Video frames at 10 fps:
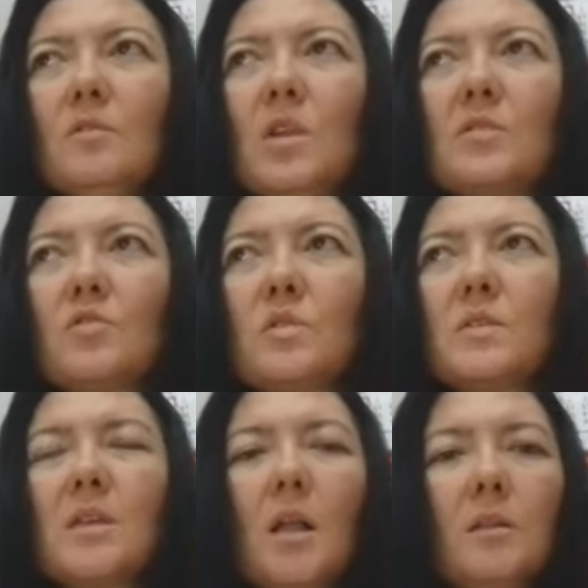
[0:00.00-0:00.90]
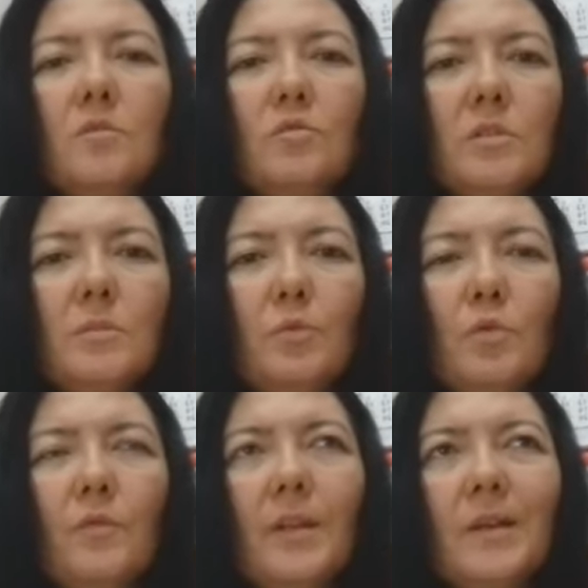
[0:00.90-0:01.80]
Ondan sonra sağlık kurulu
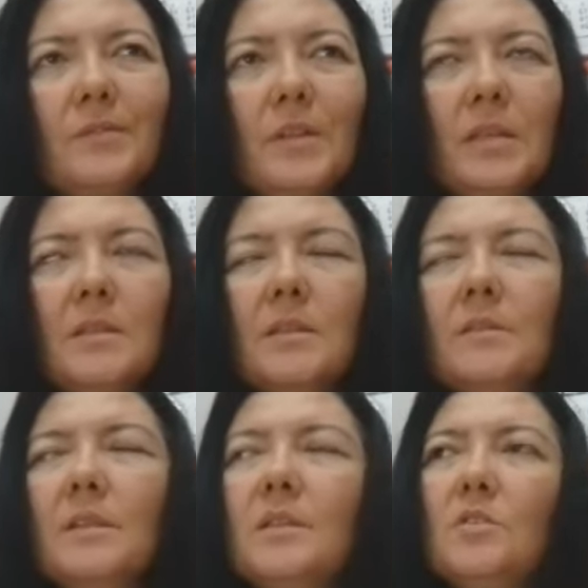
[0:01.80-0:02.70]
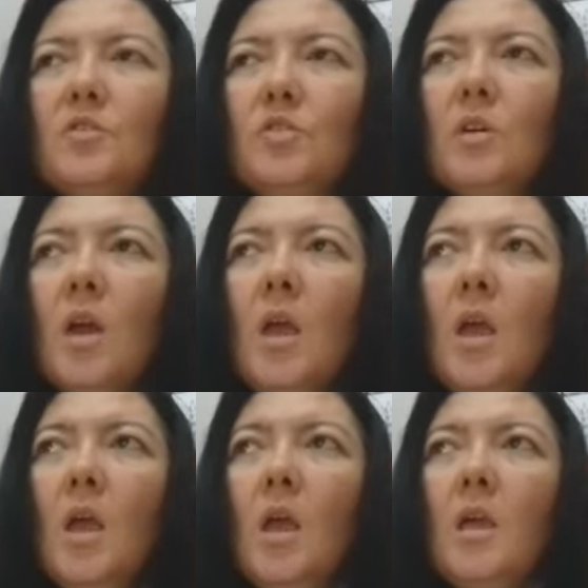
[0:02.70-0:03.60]
raporu falan filan devreye giriyor.
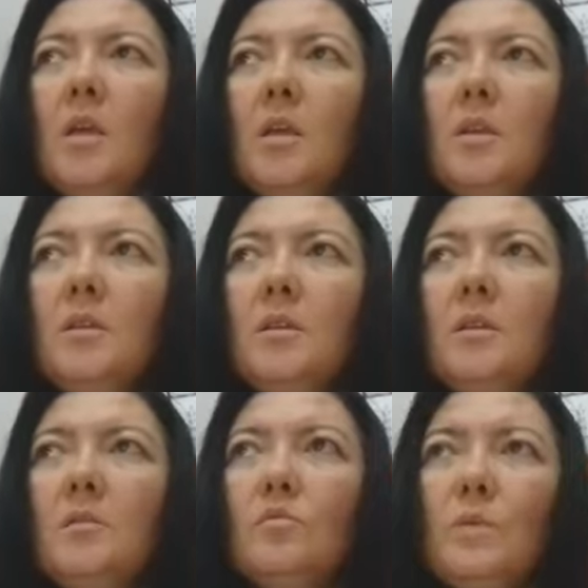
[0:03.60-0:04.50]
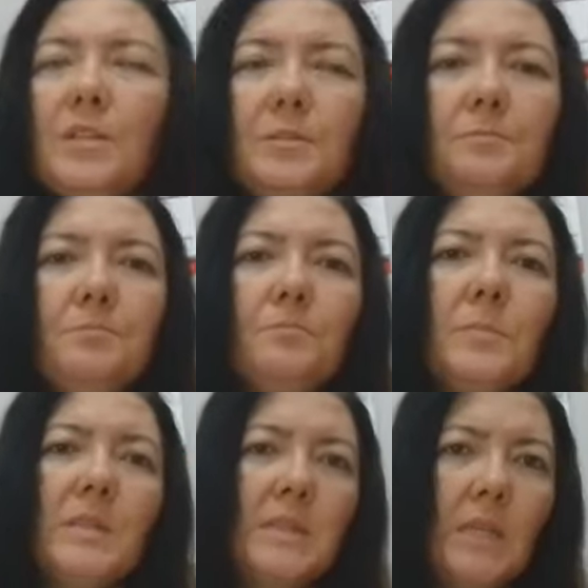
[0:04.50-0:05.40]
Ee, umarım
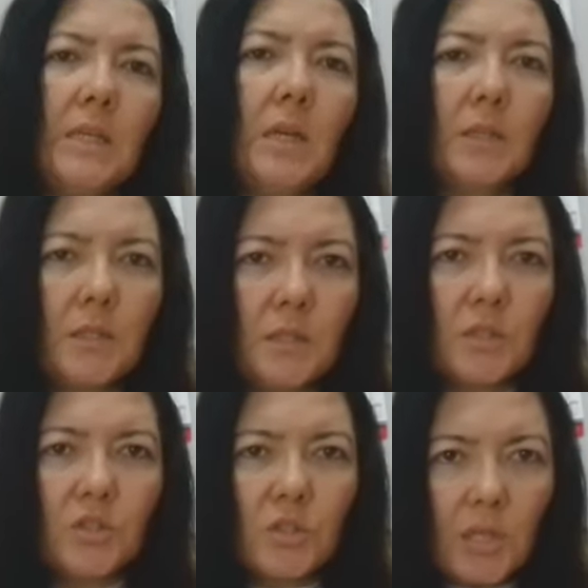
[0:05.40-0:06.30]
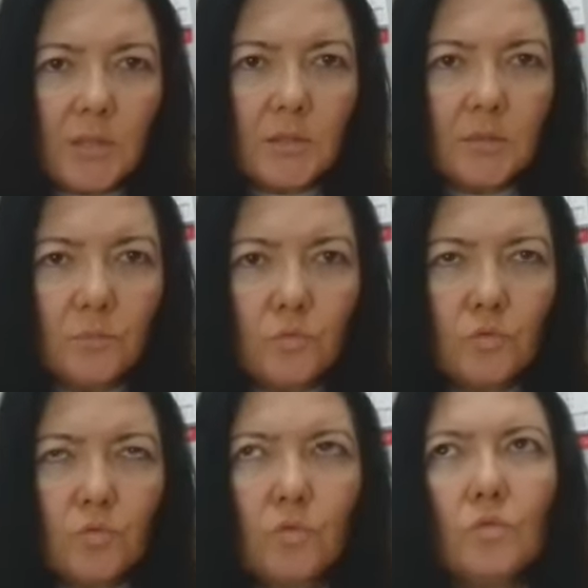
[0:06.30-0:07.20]
isteyen arkadaşlar
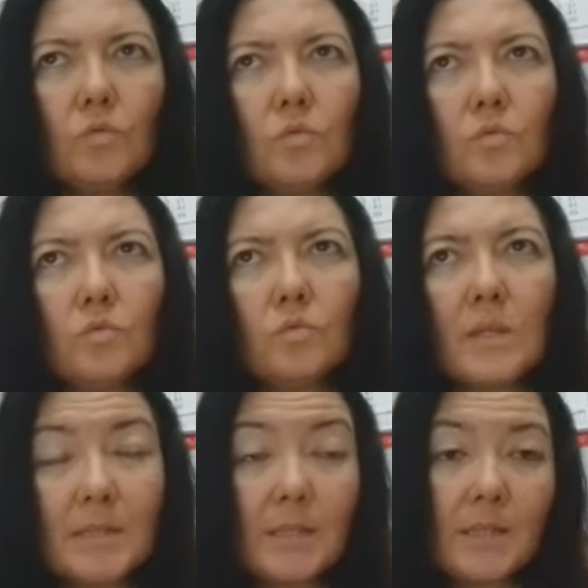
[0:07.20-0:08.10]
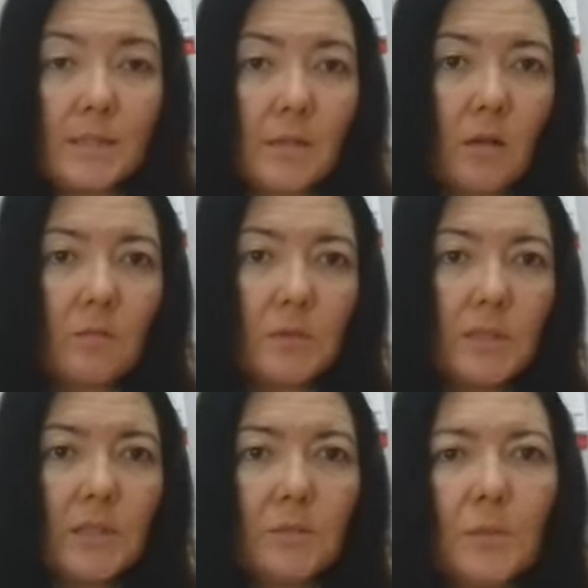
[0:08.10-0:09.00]
bu e, askeri
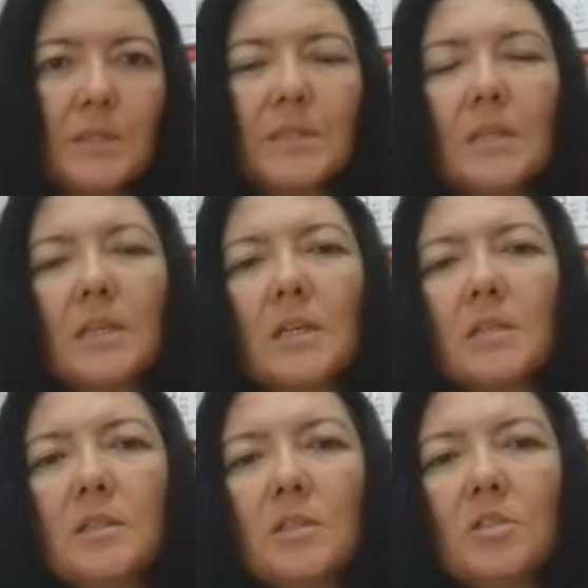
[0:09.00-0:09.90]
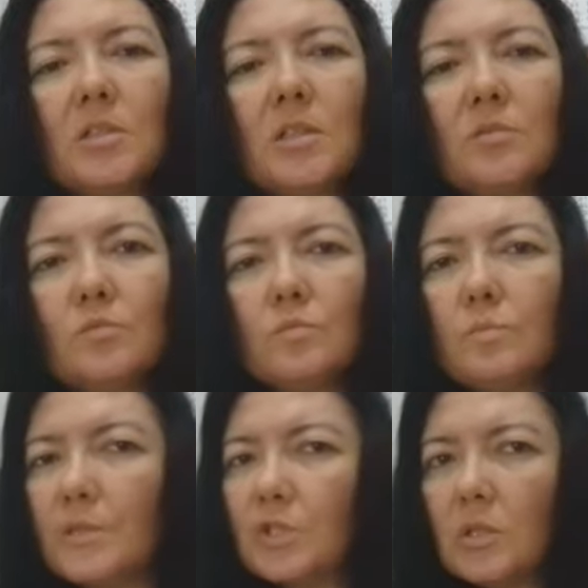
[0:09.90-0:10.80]
sınavlara girmek isteyen arkadaşlar
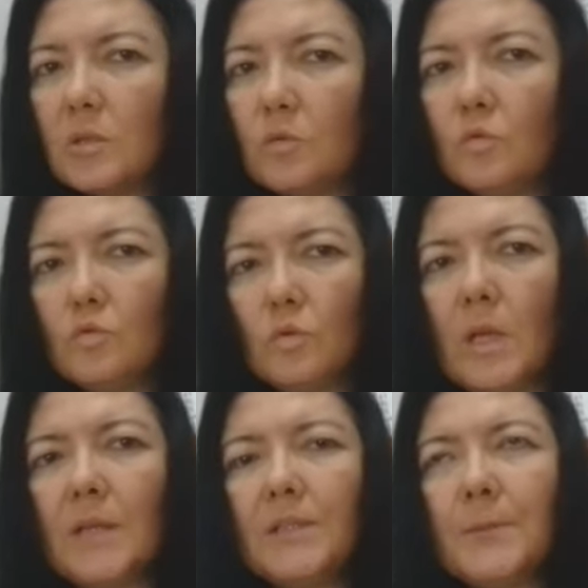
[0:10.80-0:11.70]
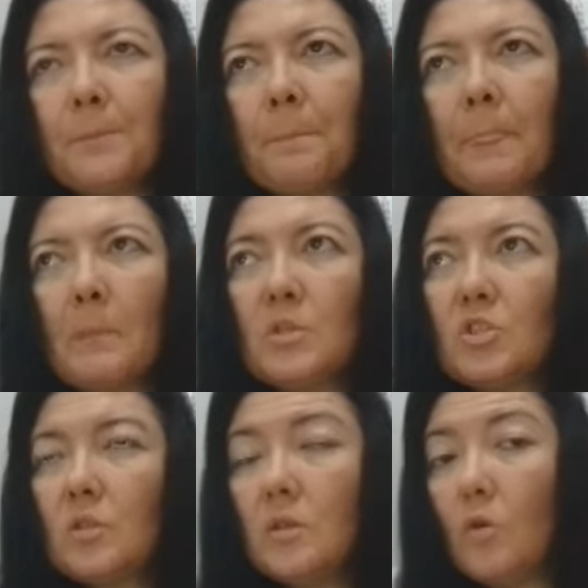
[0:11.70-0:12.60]
um, başarılı olurlar.
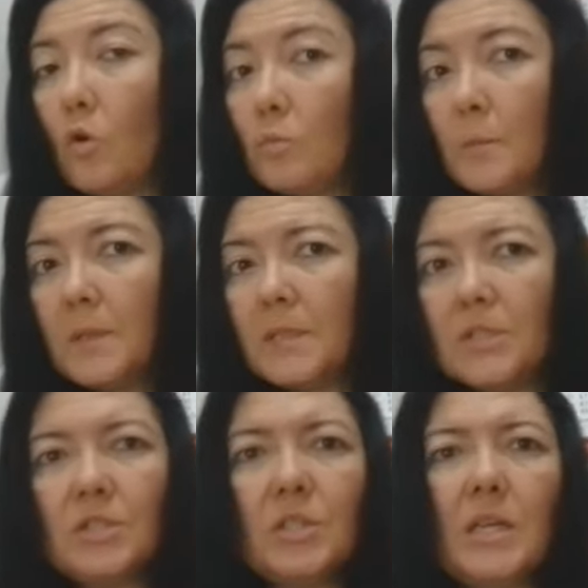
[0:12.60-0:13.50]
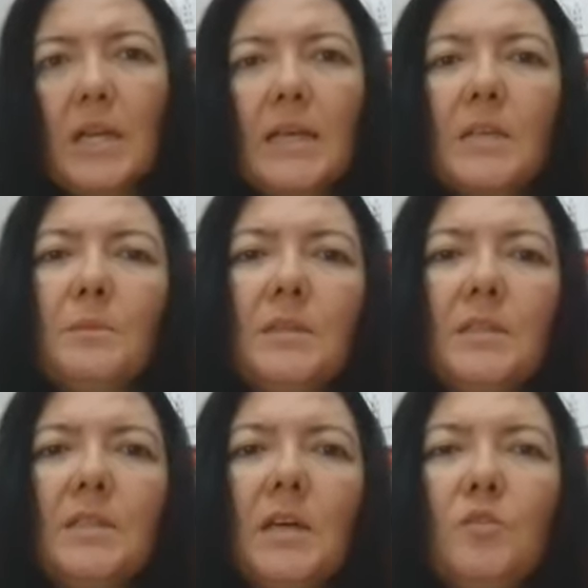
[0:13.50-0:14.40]
Başarılı olmamaları için herhangi bir
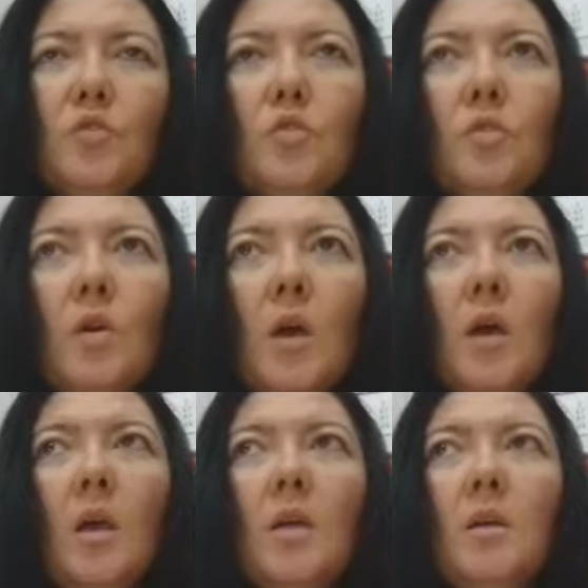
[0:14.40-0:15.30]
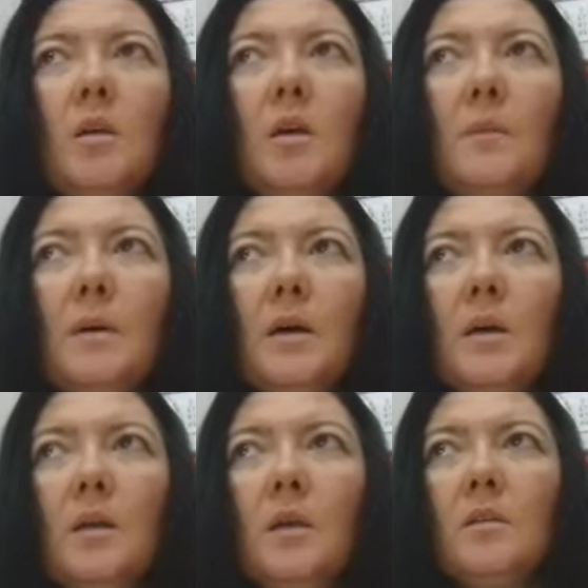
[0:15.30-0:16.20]
neden yok. Ee,
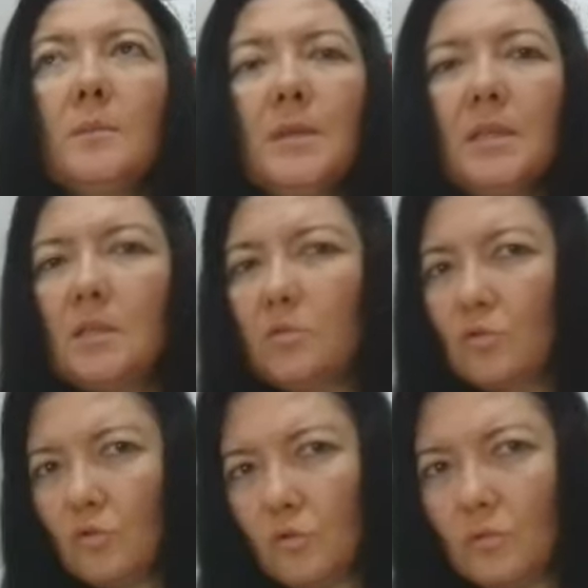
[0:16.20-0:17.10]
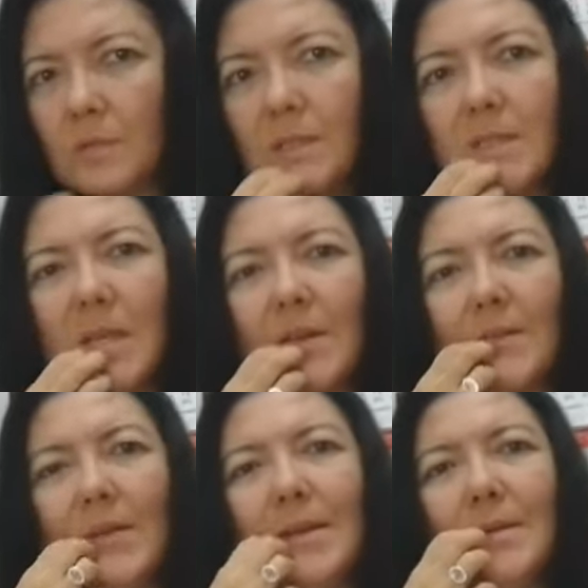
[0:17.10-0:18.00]
ama Tabii iki türlü
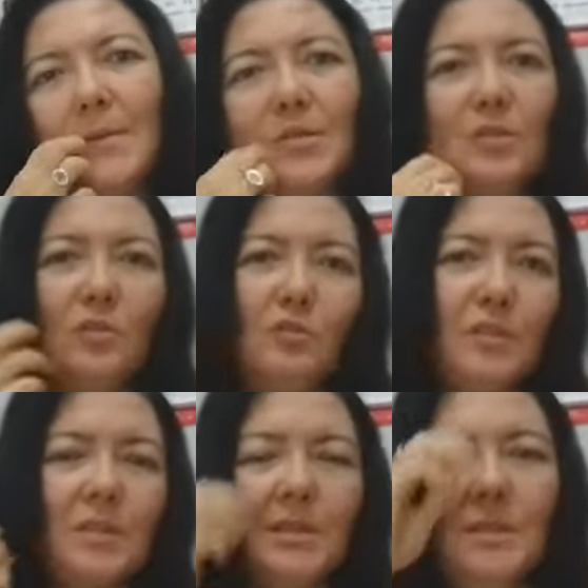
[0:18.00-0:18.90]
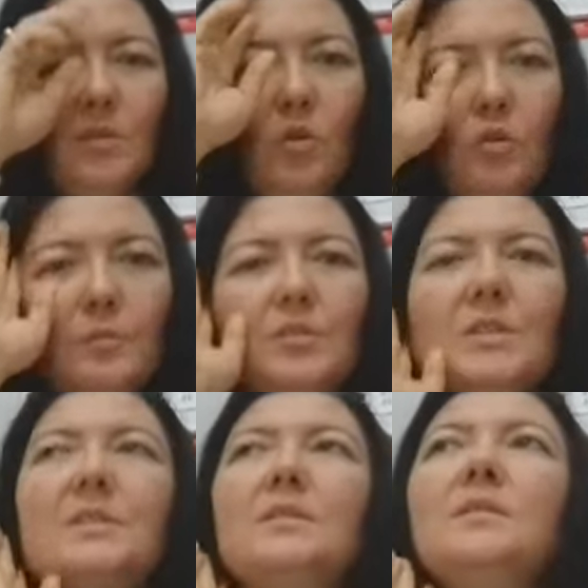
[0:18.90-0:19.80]
seçenek var. Ya başarılı olacaksınız ya
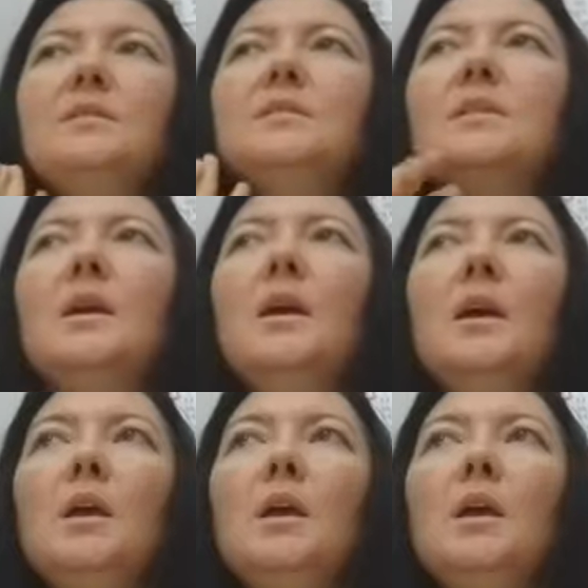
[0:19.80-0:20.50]
olmayacaksınız.